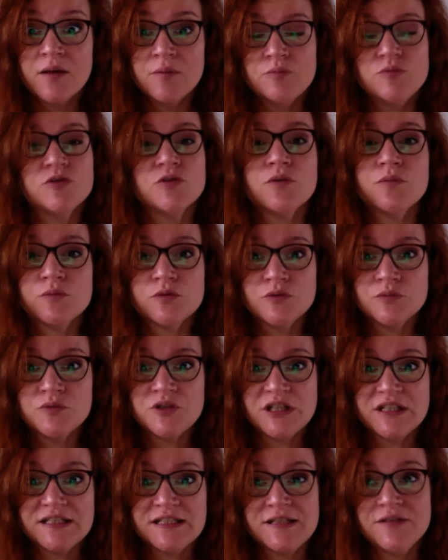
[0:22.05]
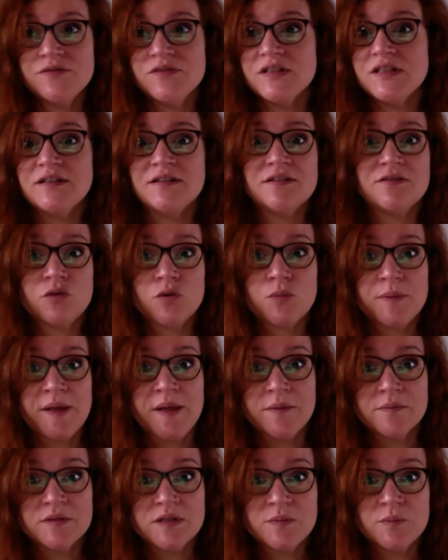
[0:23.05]
puisque mon objectif, c'est de développer
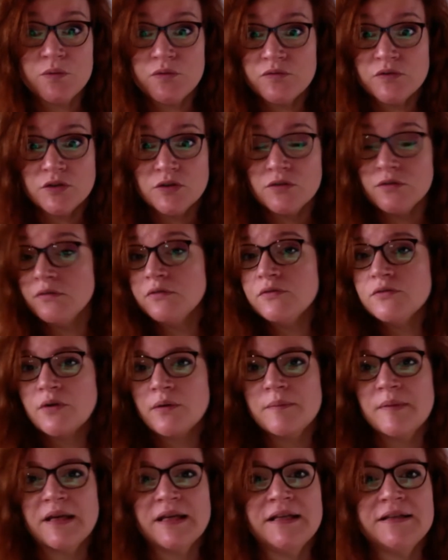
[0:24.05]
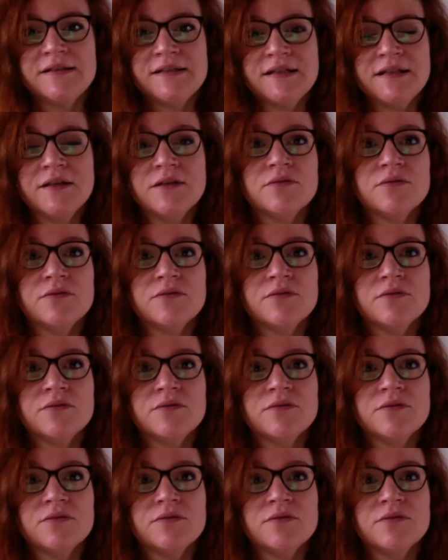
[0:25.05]
un petit peu votre culture marketing